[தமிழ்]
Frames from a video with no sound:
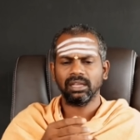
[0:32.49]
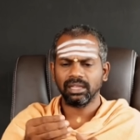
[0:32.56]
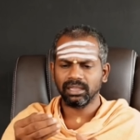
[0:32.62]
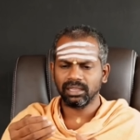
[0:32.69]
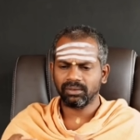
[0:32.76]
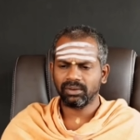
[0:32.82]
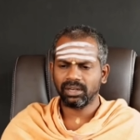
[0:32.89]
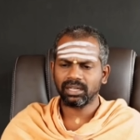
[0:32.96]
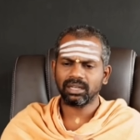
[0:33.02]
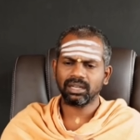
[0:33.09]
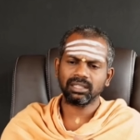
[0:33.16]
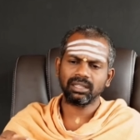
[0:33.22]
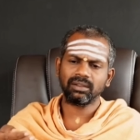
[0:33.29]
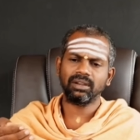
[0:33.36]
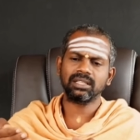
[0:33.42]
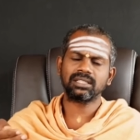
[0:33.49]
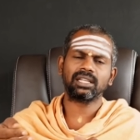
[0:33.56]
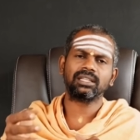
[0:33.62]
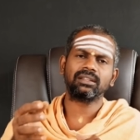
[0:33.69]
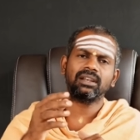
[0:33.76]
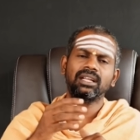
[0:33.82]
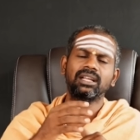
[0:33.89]
இந்த விளக்கு இருந்தால் வெளிச்சம்
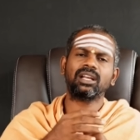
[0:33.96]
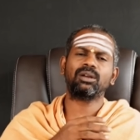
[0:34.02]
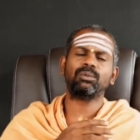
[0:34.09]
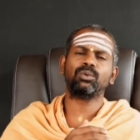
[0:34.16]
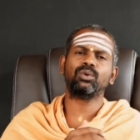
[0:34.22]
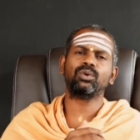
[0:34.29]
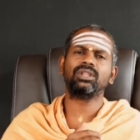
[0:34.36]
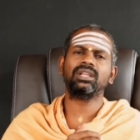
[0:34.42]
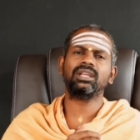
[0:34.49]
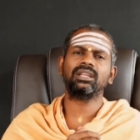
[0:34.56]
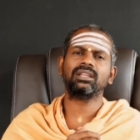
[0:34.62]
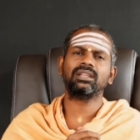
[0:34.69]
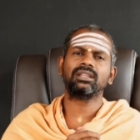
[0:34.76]
அந்த விளக்குக்கு போகுது